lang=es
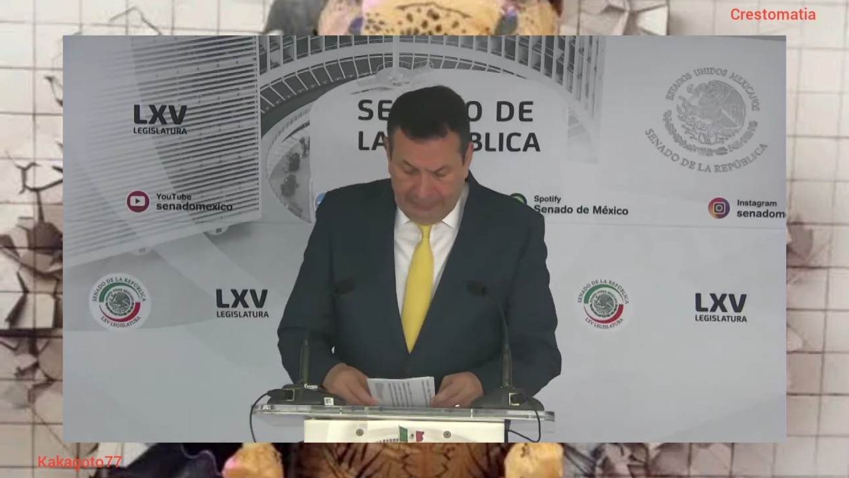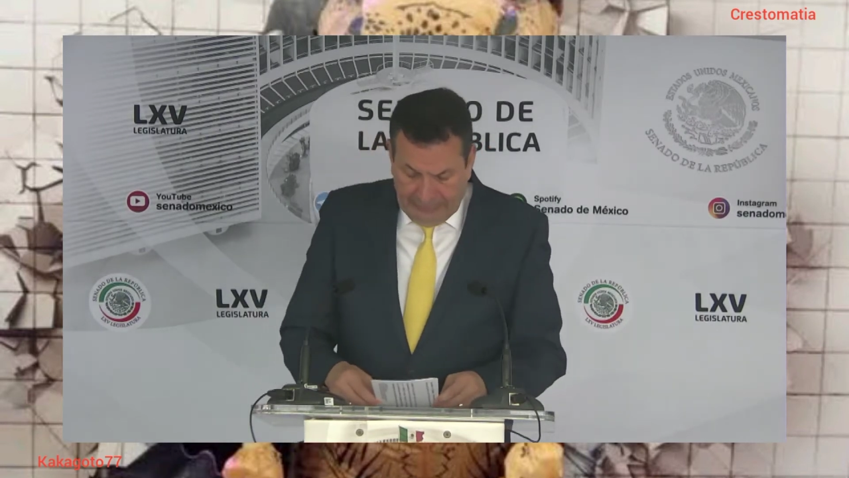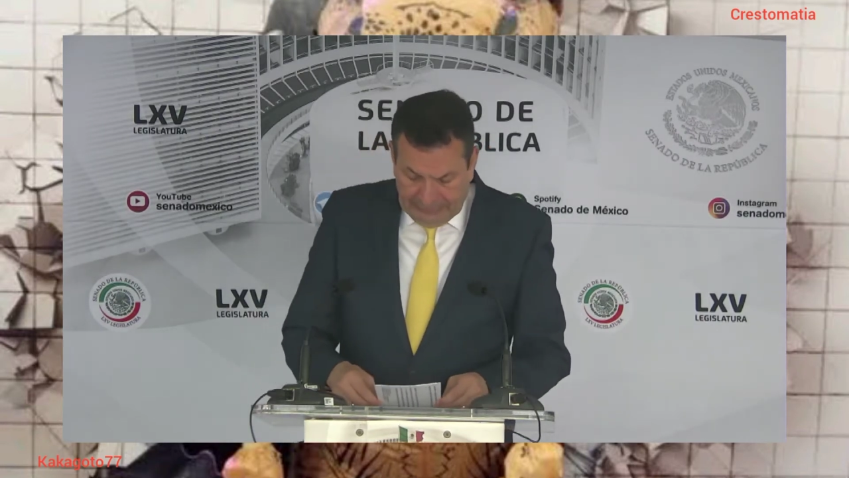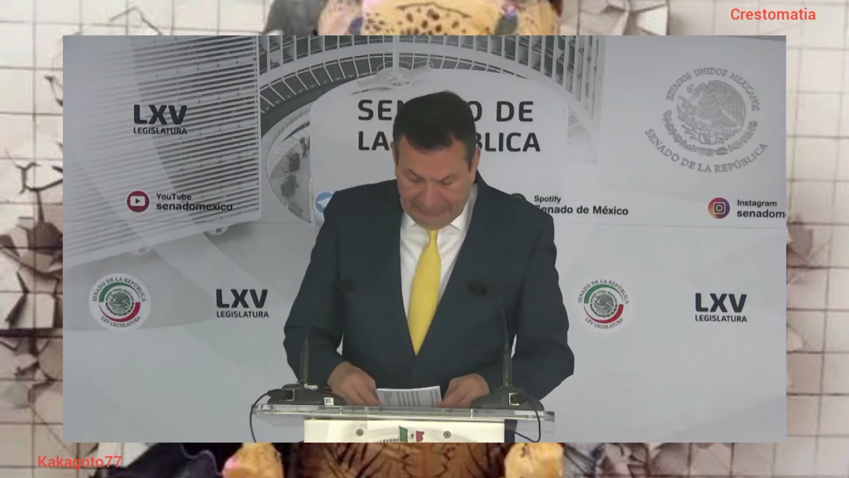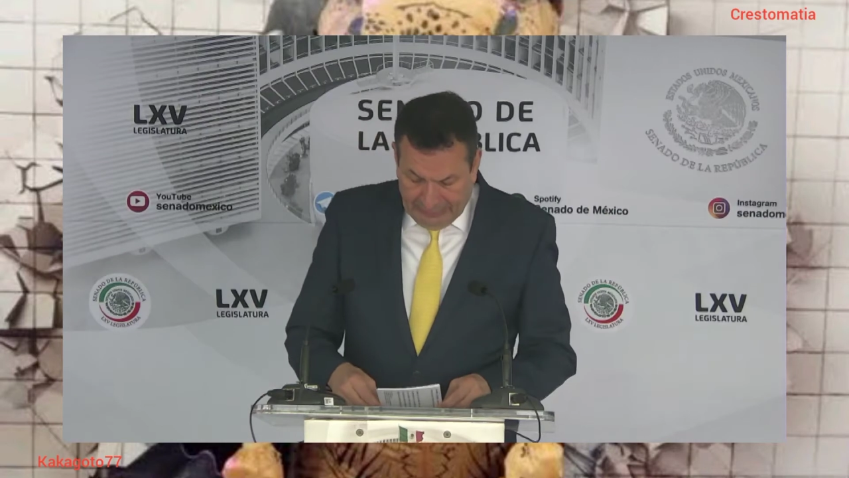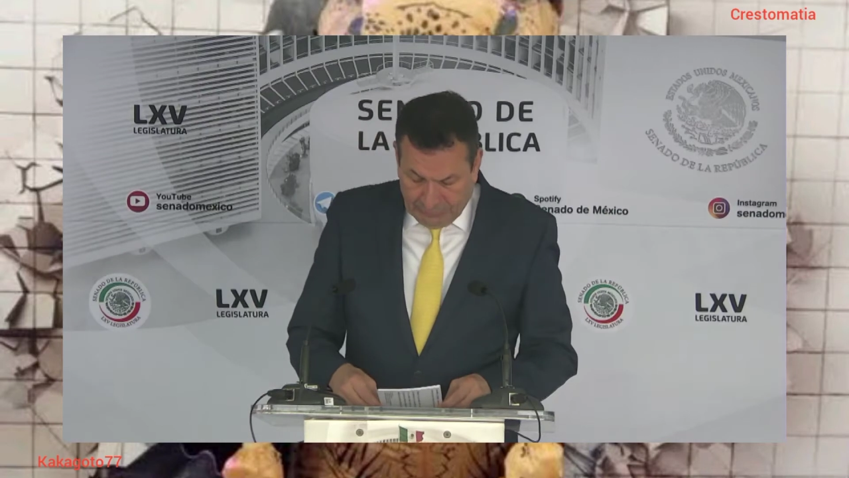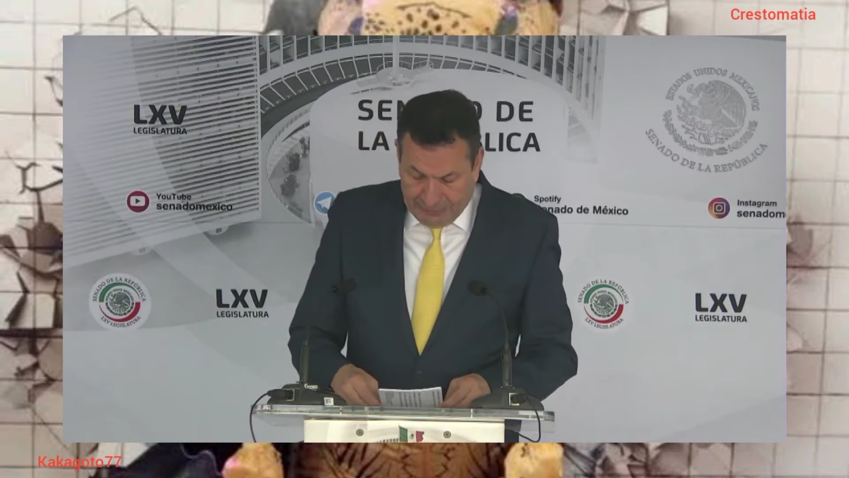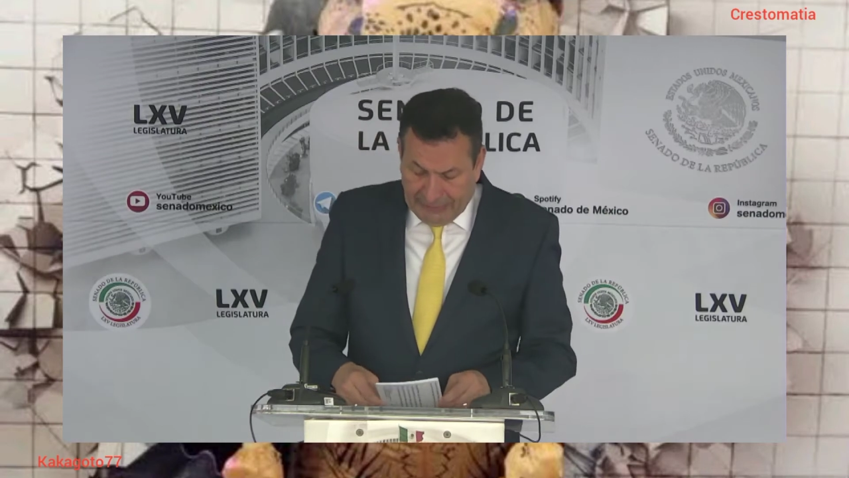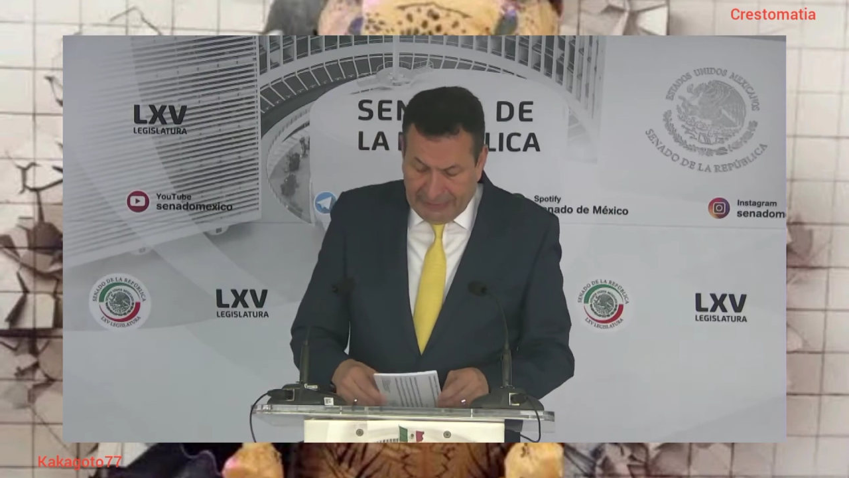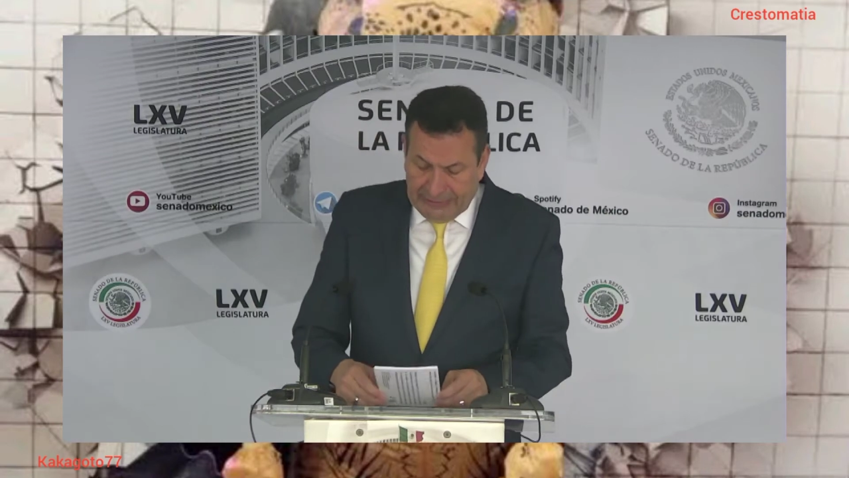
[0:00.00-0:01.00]
tenemos
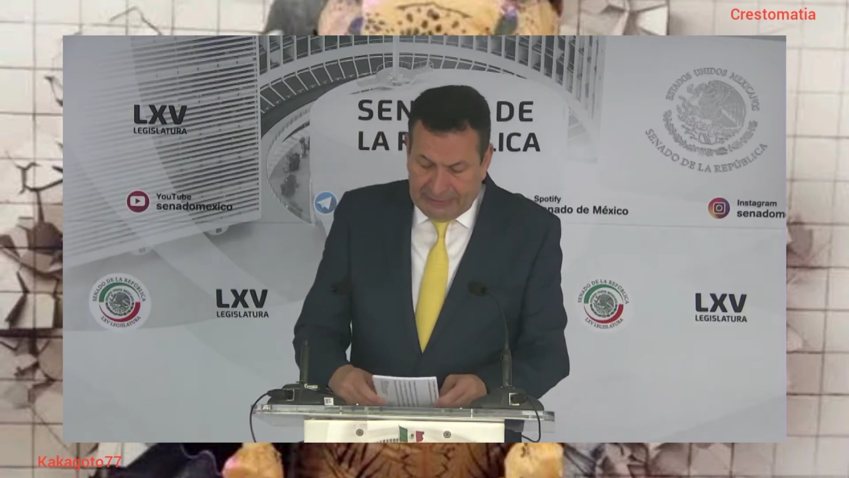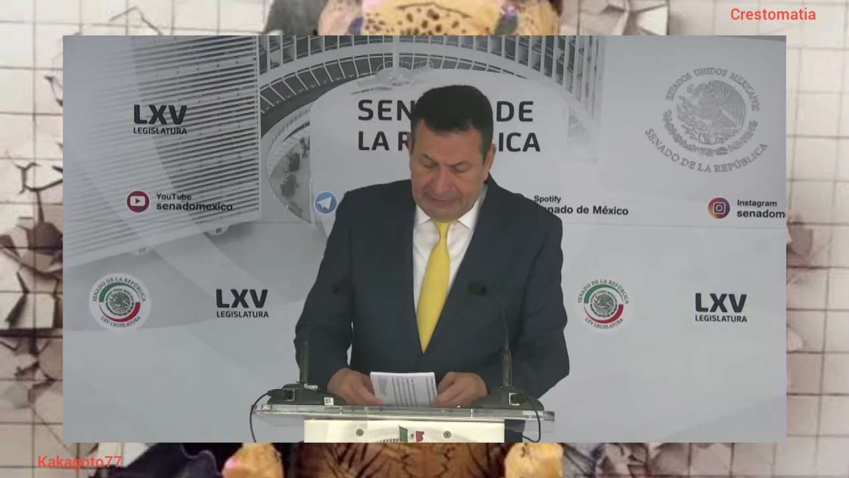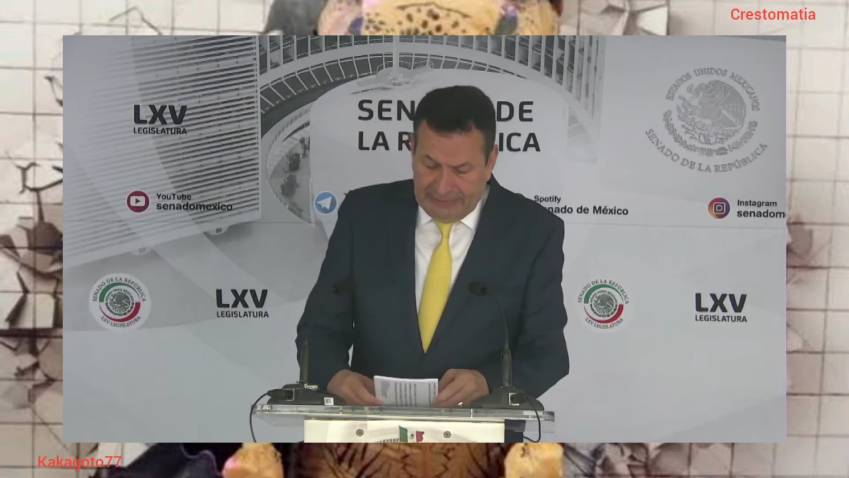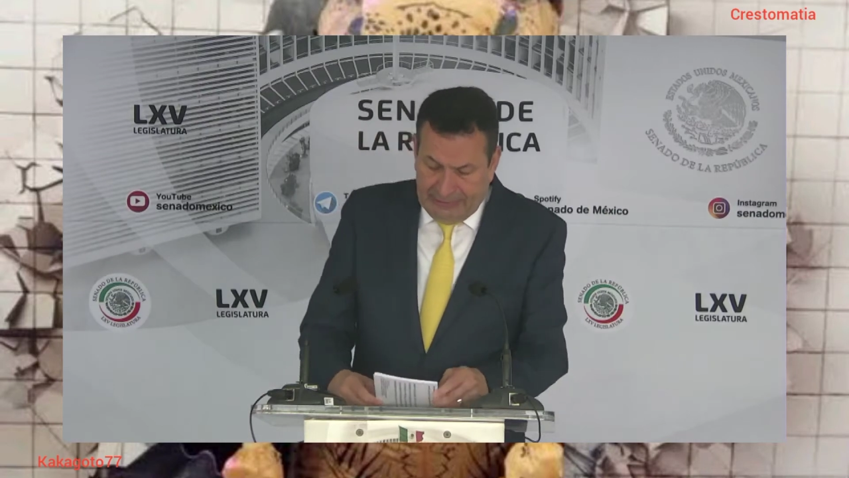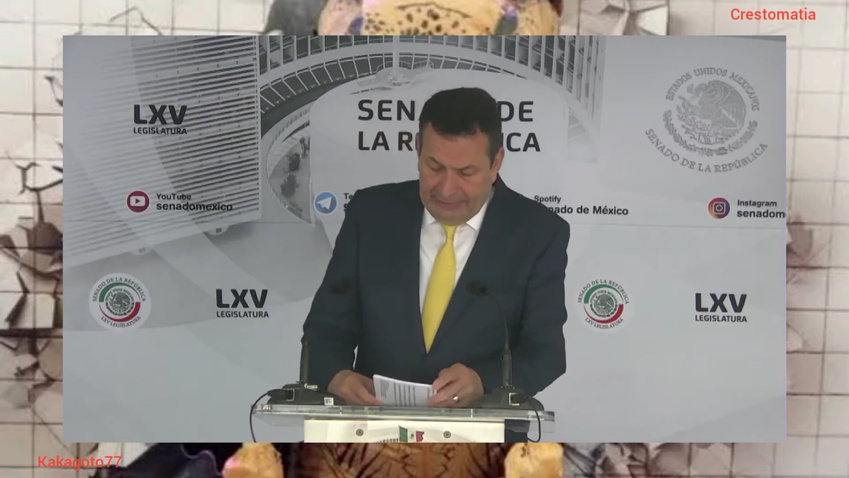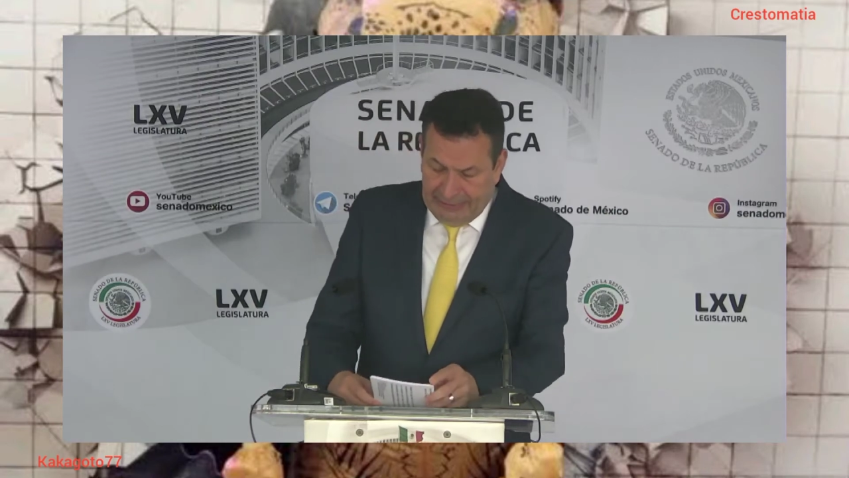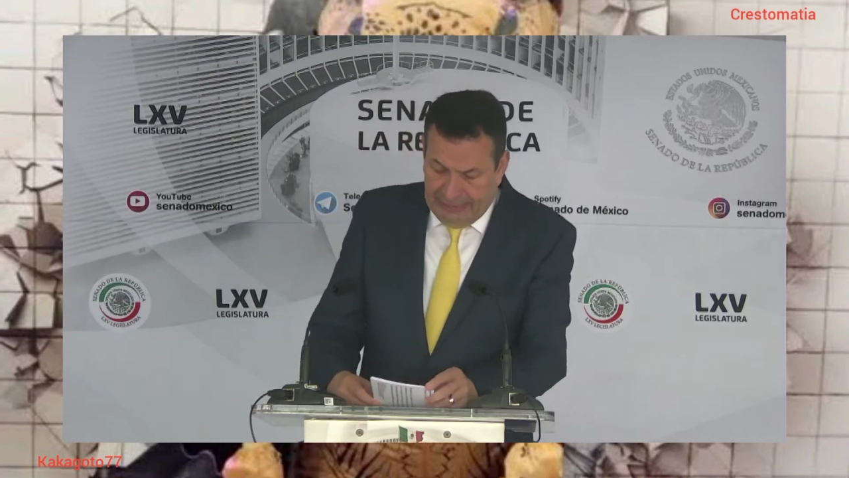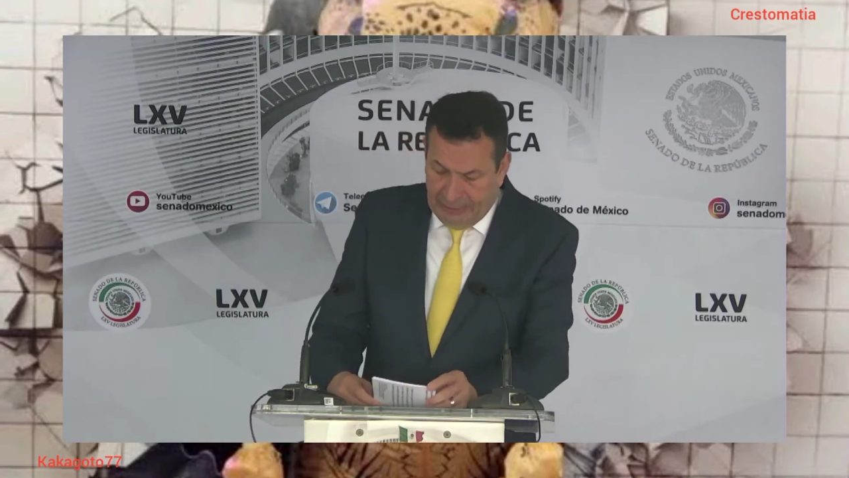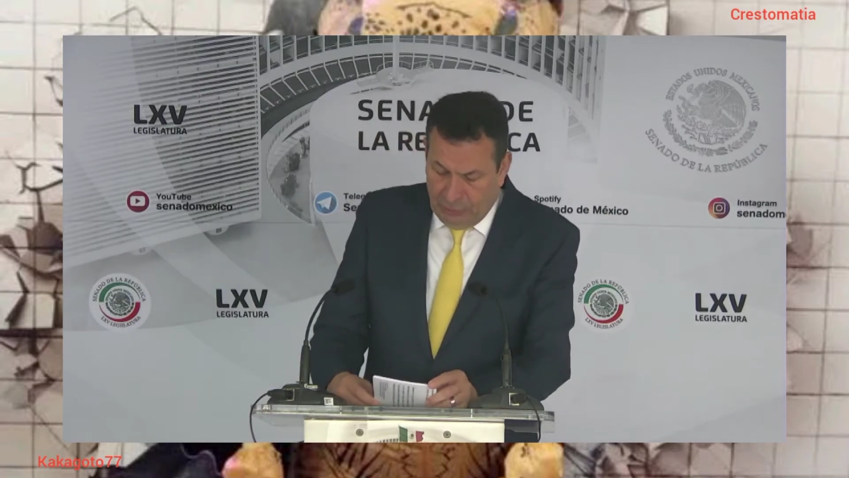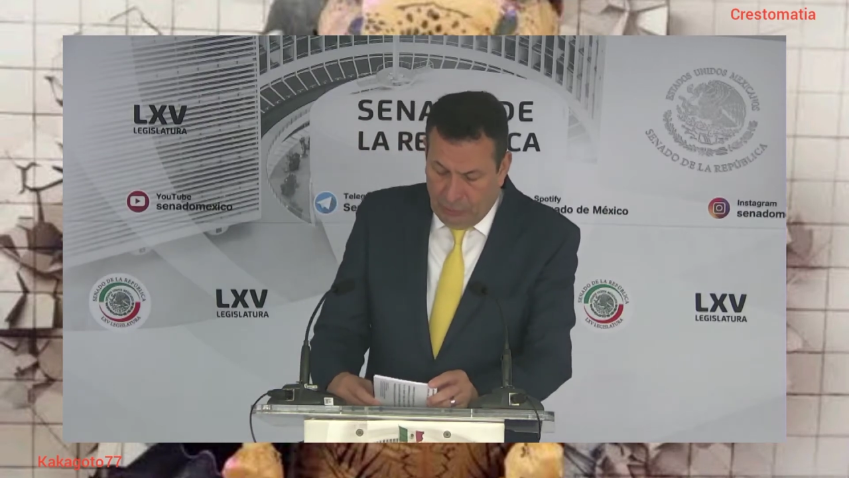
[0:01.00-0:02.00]
pendiente un